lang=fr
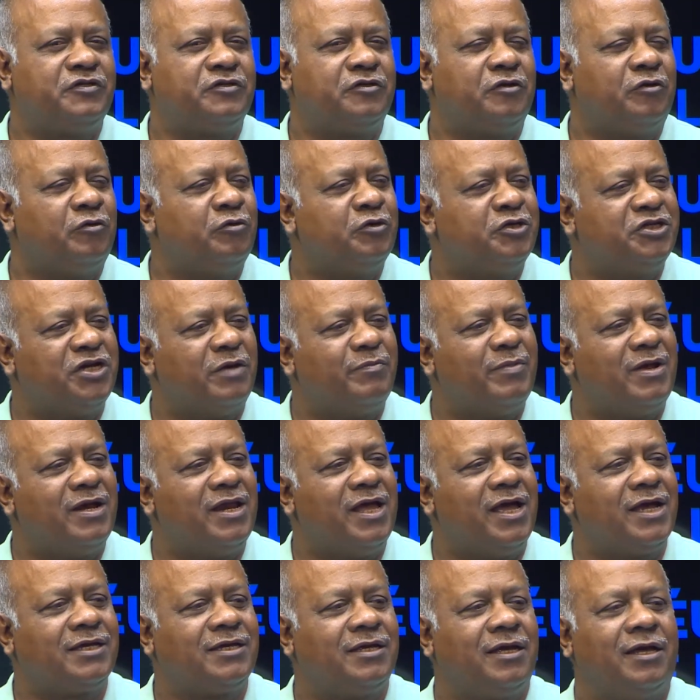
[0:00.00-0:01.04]
le
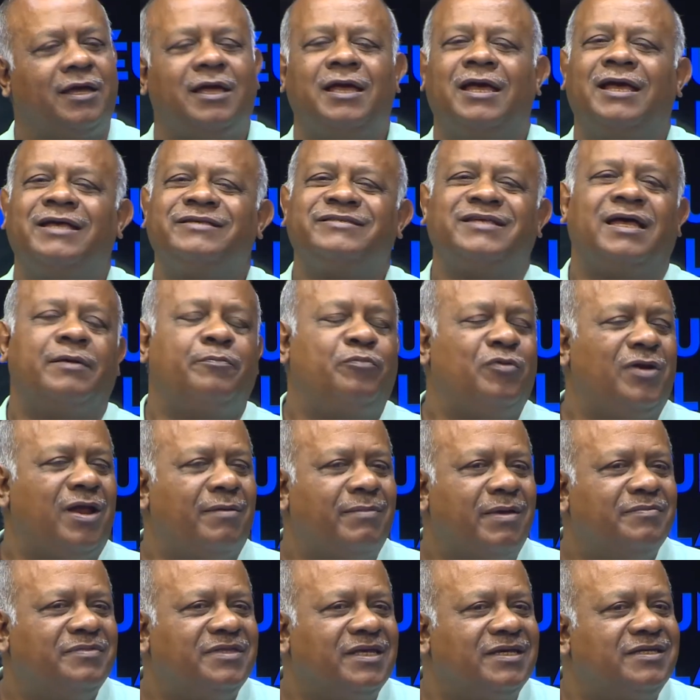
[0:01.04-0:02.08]
jamalac, mhm. c'est un peu la
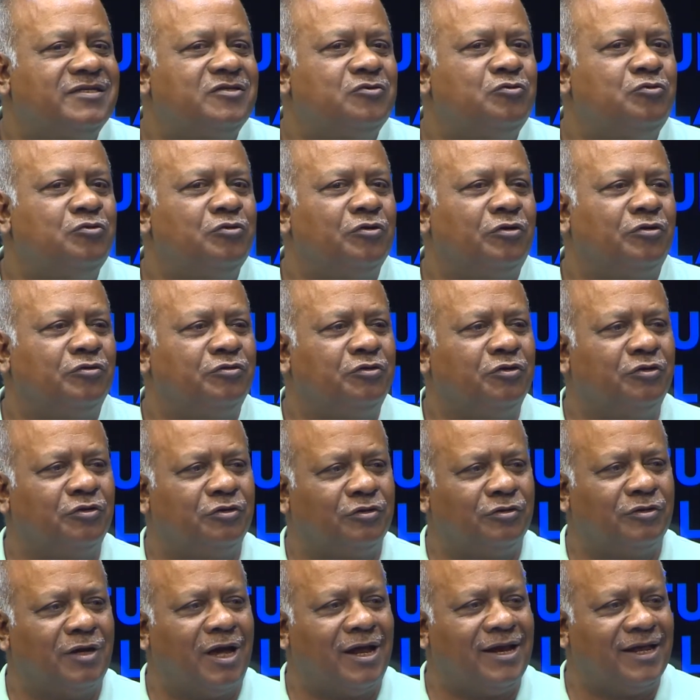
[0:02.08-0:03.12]
même texture
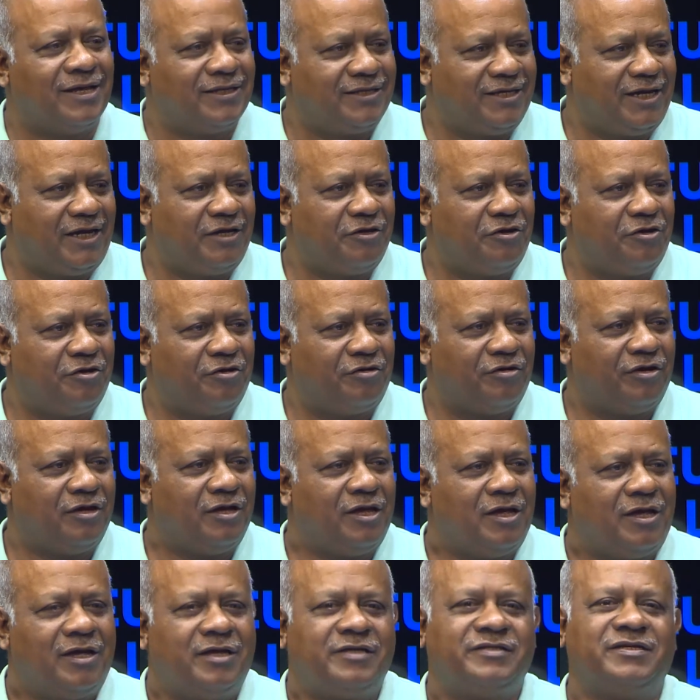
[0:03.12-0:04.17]
à l'intérieur.
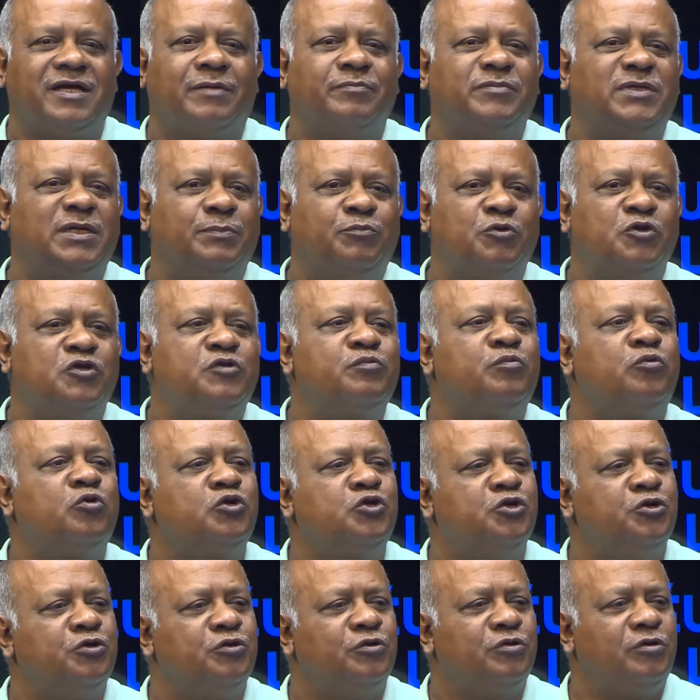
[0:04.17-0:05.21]
C'est un petit peu
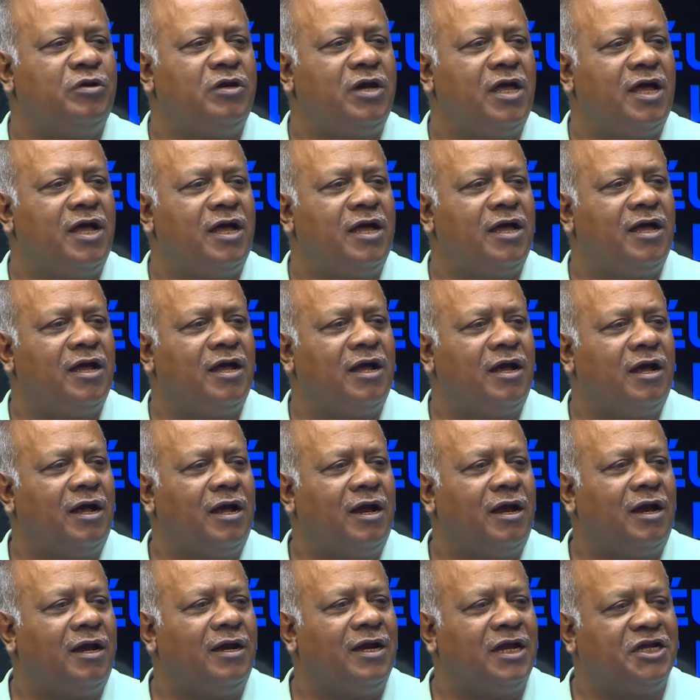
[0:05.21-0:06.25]
spongieux,
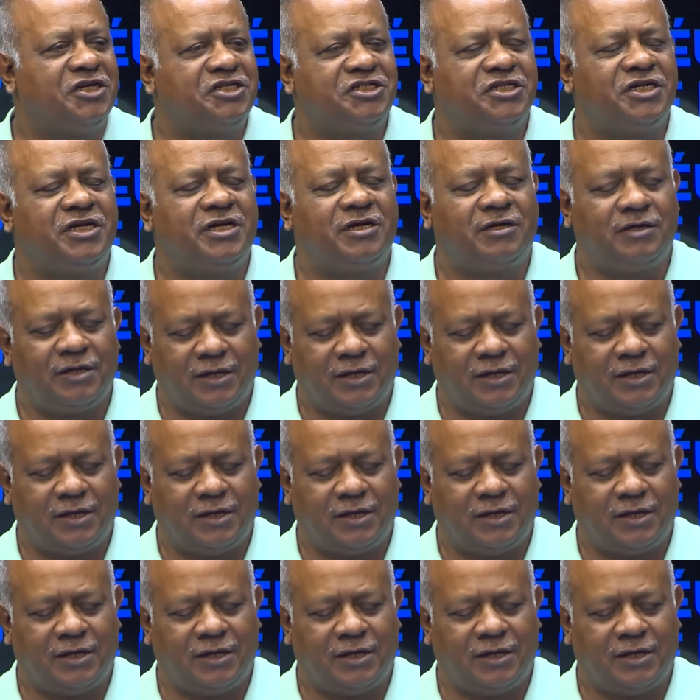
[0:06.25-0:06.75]
la, chair.